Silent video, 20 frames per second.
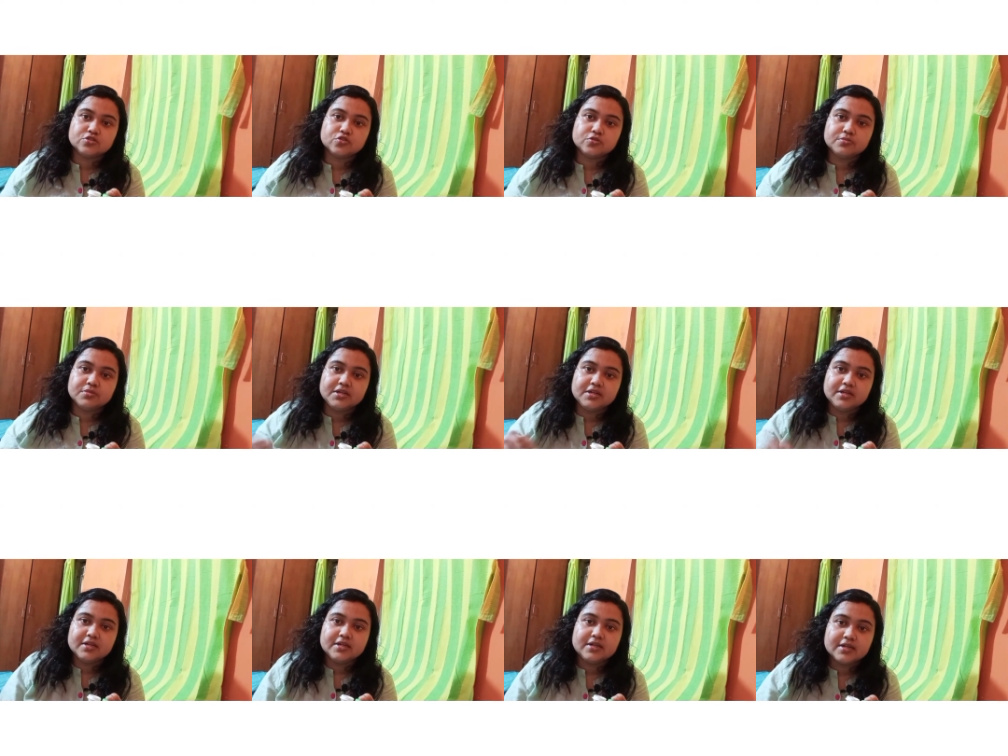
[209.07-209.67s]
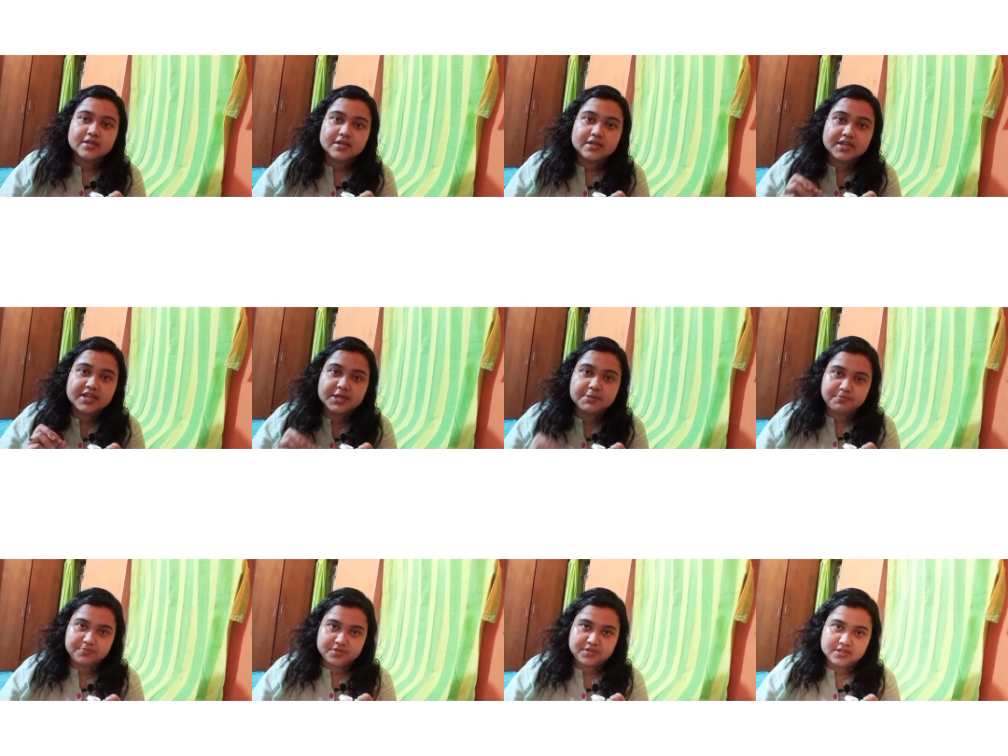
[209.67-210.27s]
লেন্স কেসটা
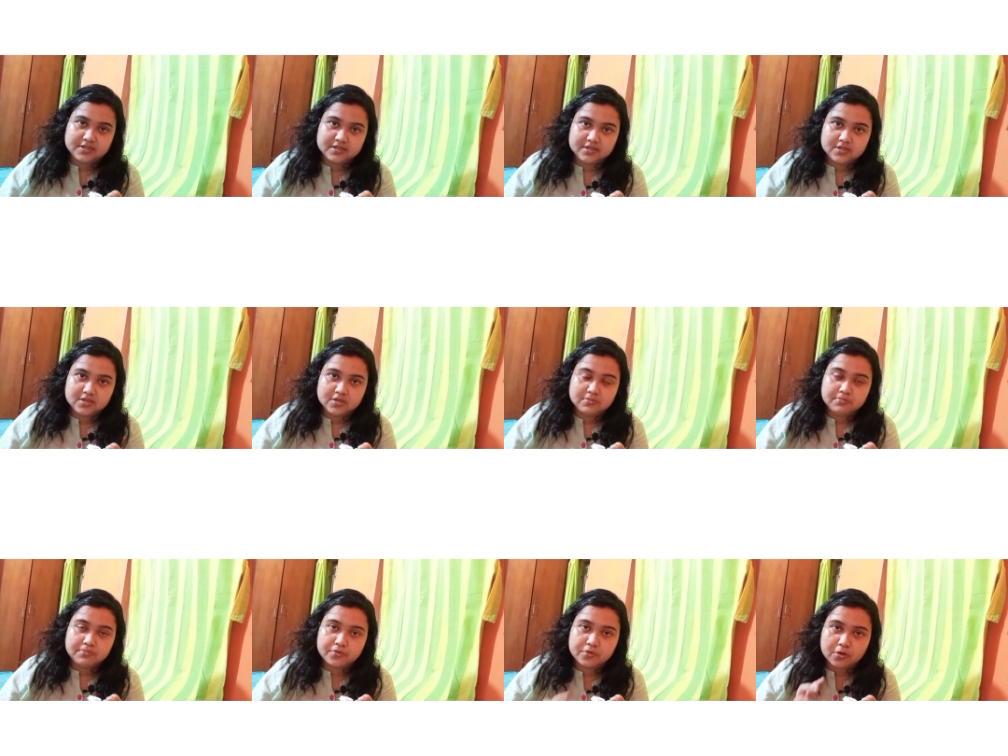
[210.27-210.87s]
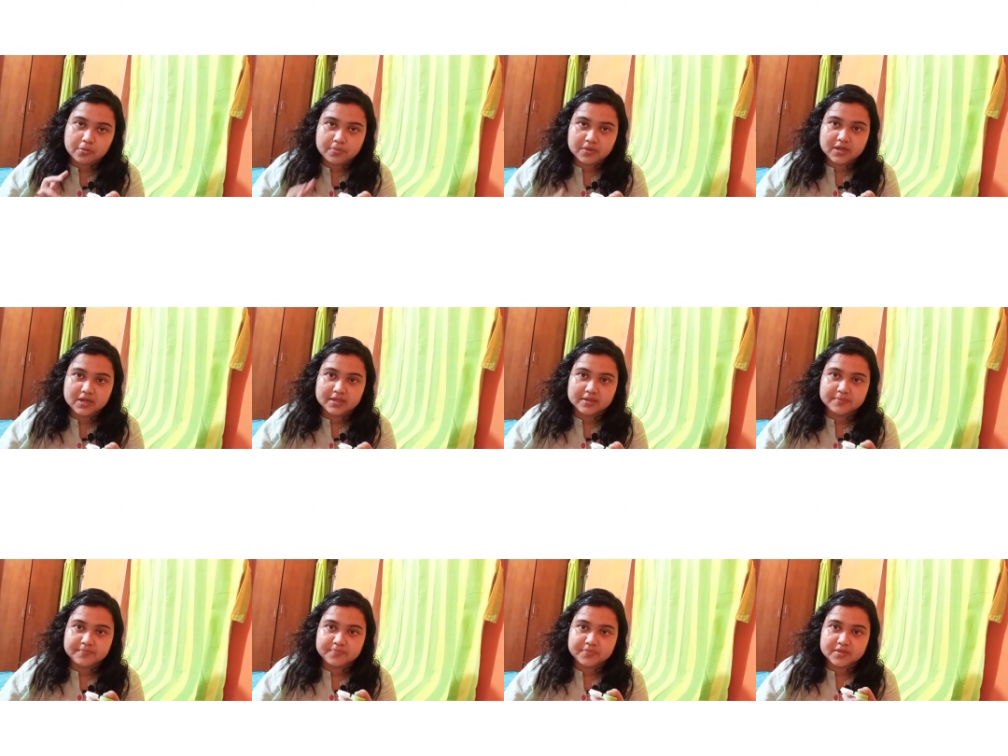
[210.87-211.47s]
পুরোপুরি কাভার্ড থাকে
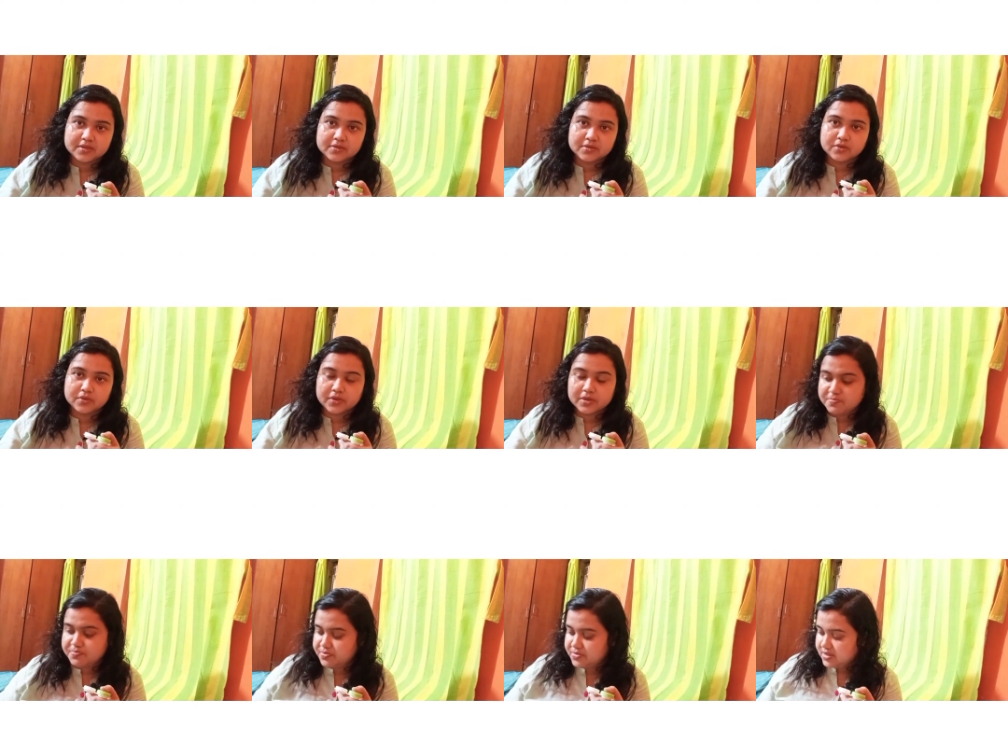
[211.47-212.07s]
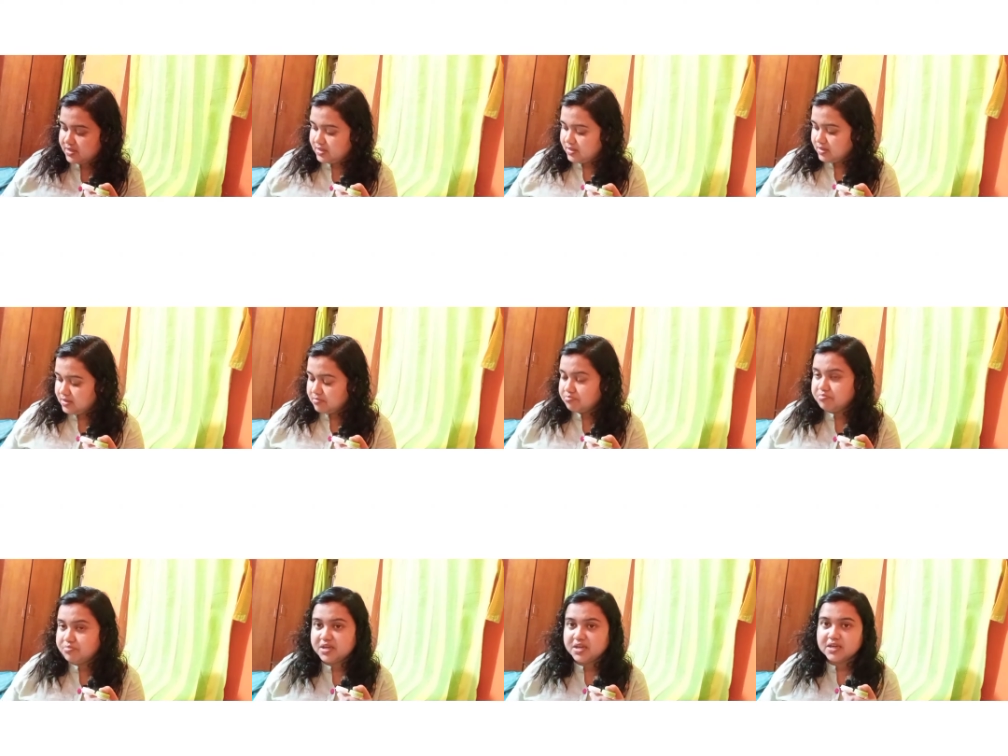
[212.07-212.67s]
সলিউশনে এবং
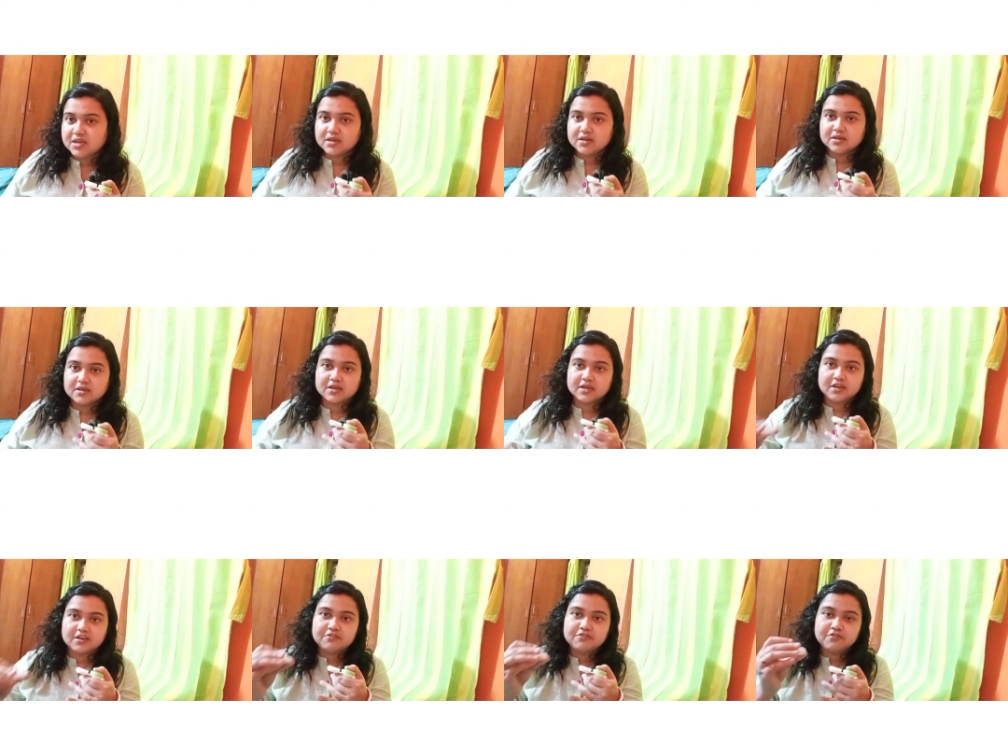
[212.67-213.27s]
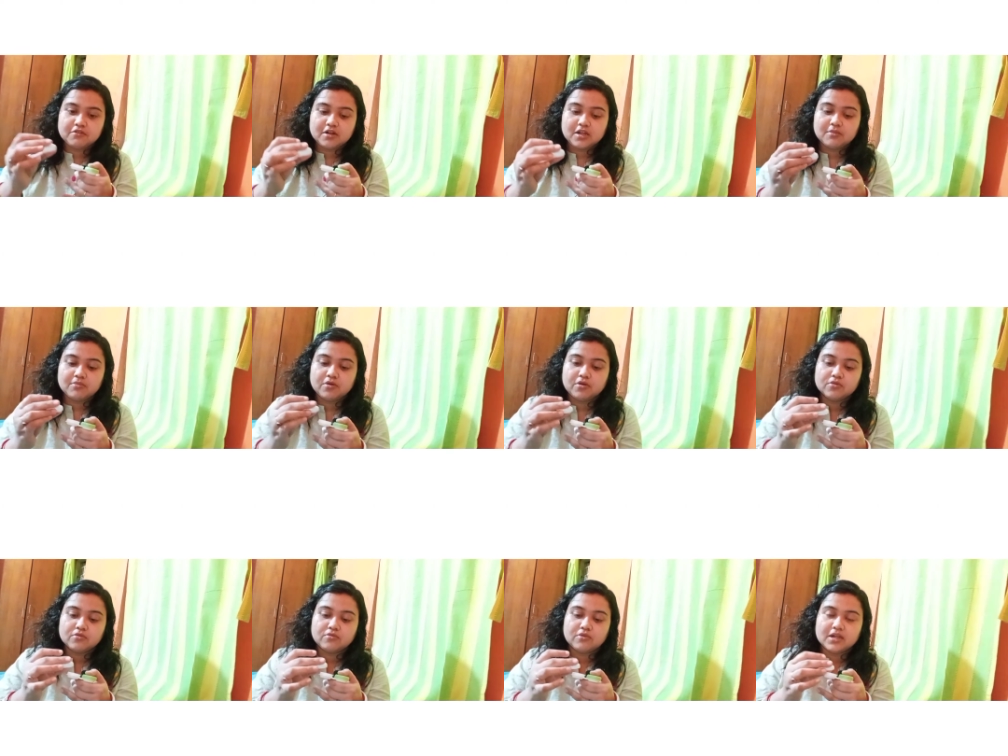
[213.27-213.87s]
লেন্সটা যেন তলার দিকে
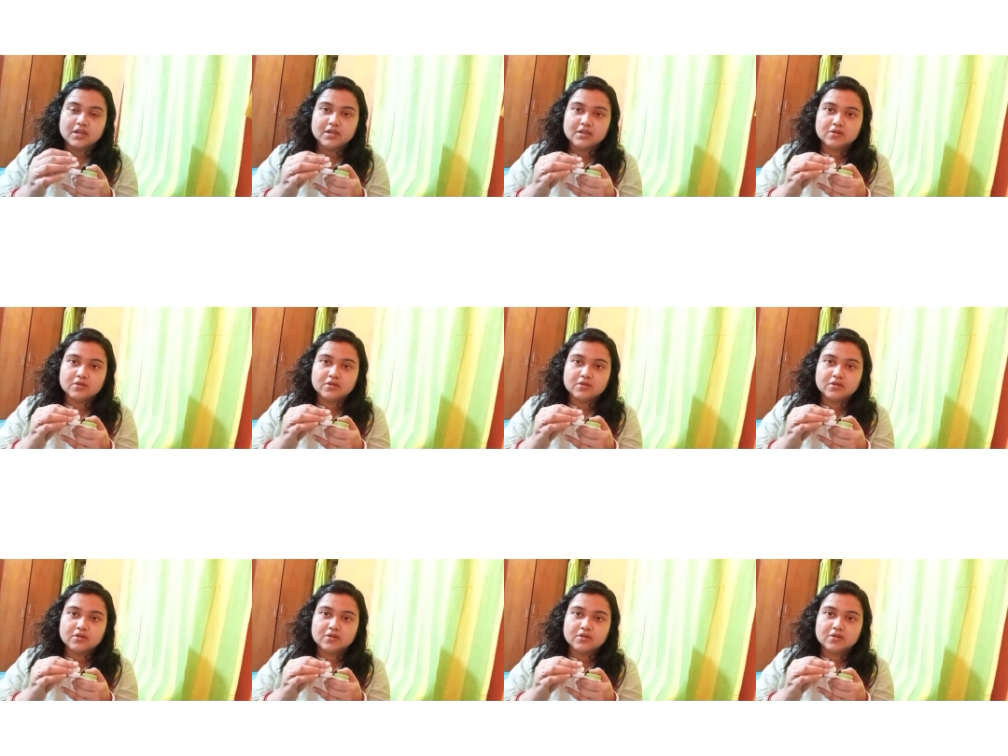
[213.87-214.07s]
থাকে